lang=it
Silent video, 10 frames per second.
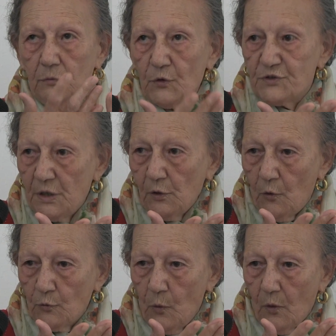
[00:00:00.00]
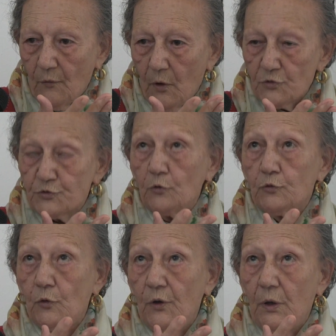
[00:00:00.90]
lo zingo nuovo,
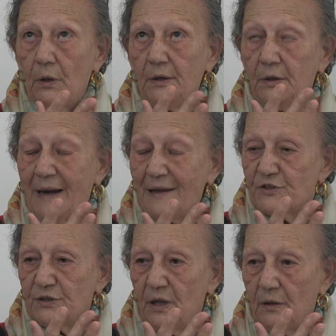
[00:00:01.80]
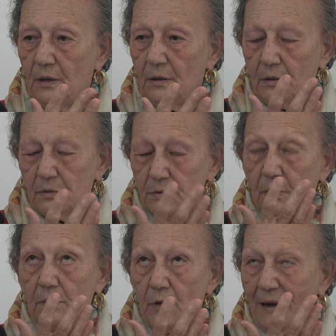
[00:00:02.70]
sotto il, i raggi
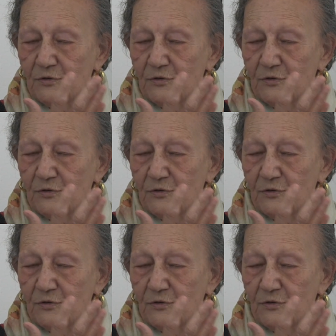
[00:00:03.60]
del,